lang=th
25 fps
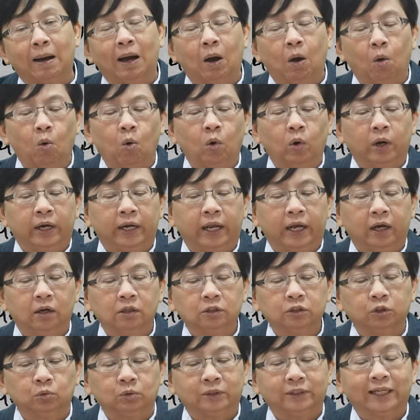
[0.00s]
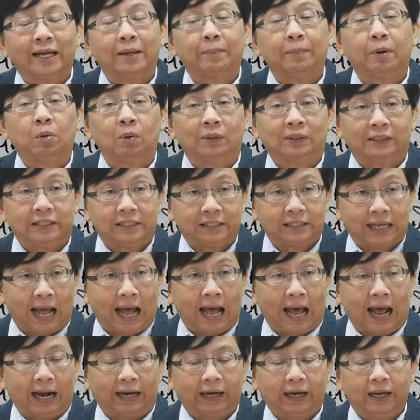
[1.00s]
บางคนเนี่ยก็สนใจประวัติ
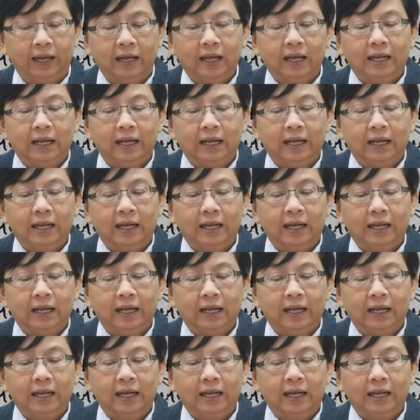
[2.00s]
ศาสตร์